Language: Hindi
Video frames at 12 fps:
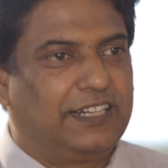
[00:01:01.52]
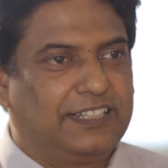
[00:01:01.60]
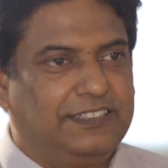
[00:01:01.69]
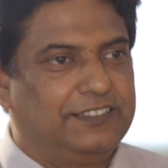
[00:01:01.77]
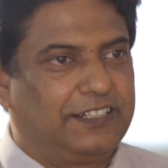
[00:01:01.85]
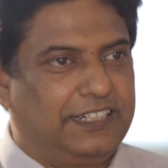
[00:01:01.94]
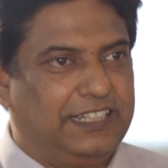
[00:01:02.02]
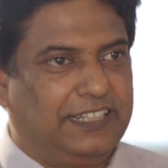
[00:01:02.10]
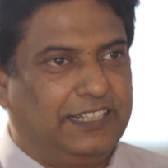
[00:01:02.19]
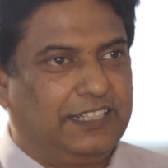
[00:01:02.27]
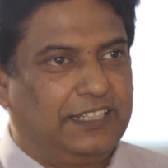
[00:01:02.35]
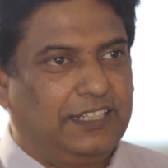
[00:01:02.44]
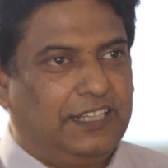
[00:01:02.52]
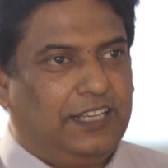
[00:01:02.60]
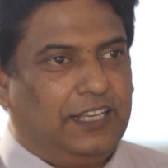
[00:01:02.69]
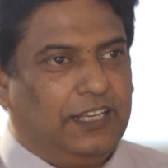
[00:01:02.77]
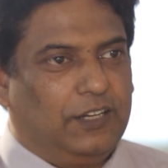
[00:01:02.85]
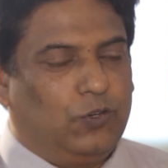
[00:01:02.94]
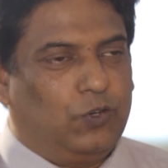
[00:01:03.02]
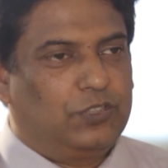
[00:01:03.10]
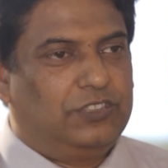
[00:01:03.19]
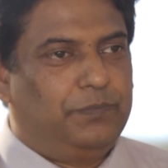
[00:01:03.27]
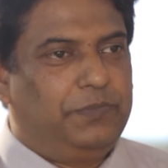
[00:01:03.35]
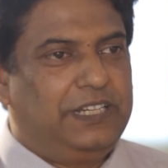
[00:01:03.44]
साल की जर्नी है
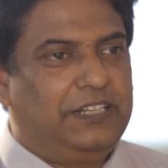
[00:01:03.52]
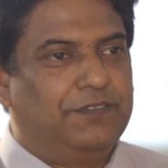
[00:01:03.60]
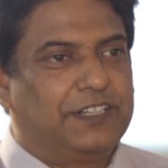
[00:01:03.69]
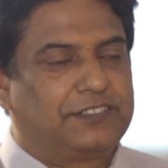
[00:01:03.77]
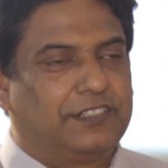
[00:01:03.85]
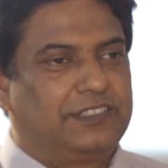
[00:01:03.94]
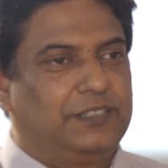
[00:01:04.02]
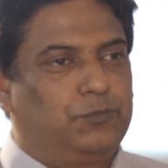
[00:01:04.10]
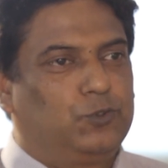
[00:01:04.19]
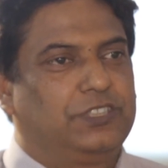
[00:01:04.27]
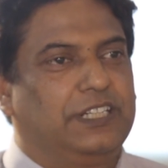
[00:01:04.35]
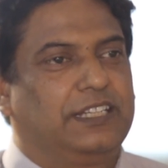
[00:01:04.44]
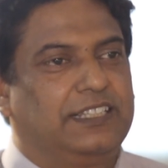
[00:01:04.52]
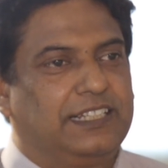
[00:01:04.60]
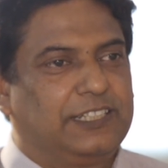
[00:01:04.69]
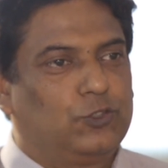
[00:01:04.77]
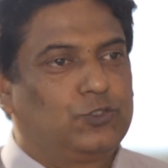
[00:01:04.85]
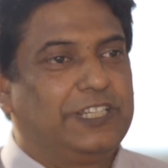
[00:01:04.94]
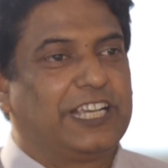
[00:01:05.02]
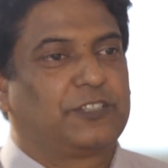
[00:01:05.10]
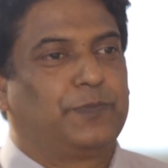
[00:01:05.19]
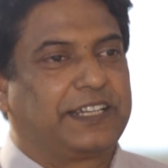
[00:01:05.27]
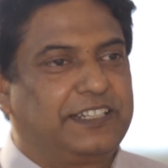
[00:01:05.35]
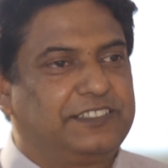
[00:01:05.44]
और जब भी इन्वेस्टर से पूछे जाता है कि उसकी
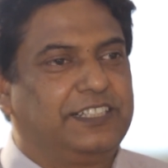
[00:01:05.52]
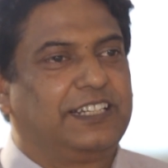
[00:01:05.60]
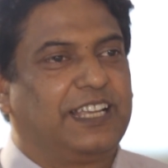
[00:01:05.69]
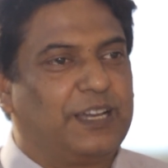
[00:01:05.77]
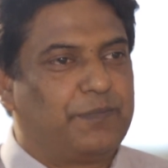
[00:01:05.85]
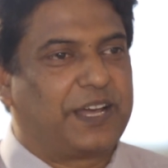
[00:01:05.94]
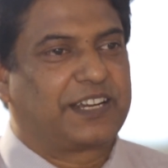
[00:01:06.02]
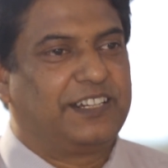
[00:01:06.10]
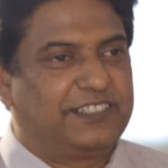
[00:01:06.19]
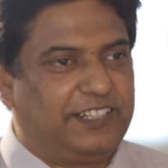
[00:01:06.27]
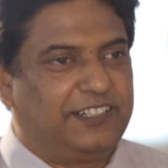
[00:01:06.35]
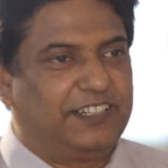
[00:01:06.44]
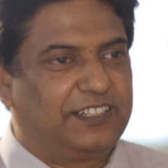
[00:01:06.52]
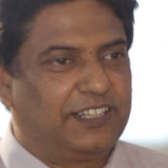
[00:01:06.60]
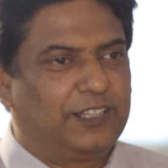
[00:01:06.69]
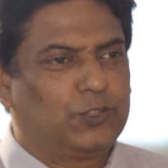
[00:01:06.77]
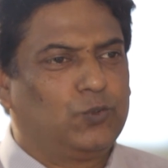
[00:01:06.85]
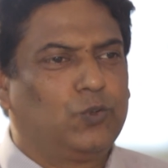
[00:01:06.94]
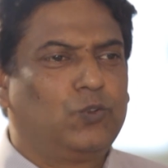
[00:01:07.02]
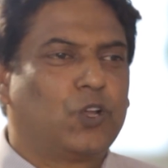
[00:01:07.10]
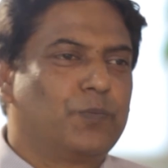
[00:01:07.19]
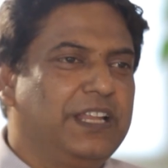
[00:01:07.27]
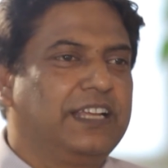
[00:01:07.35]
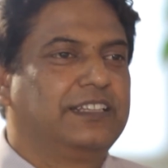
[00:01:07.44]
एक्सपेक्टेशन क्या है मार्केट से रिटर्न का तो वो
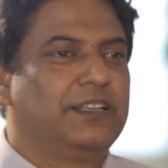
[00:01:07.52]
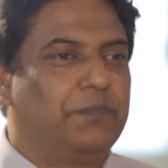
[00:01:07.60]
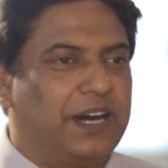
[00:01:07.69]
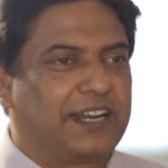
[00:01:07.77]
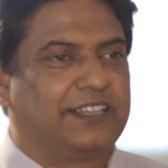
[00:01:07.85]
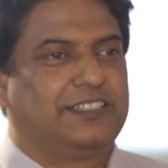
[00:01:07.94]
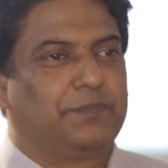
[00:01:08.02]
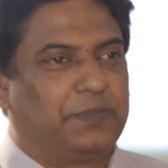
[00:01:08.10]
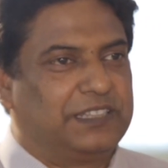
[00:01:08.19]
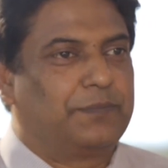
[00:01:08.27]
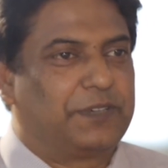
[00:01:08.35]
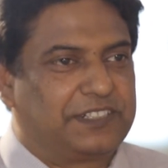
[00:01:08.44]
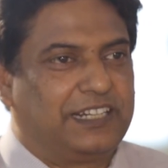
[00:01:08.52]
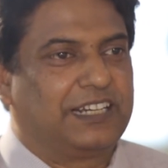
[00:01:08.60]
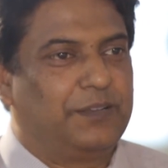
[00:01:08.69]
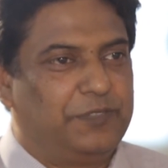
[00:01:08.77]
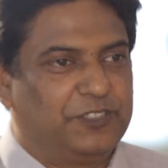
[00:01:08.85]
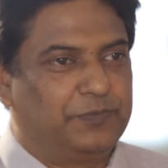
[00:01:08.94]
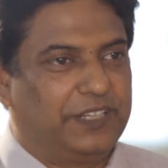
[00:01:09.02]
नॉर्मली कहते हैं बारह से पंद्रह परसेंट के बीच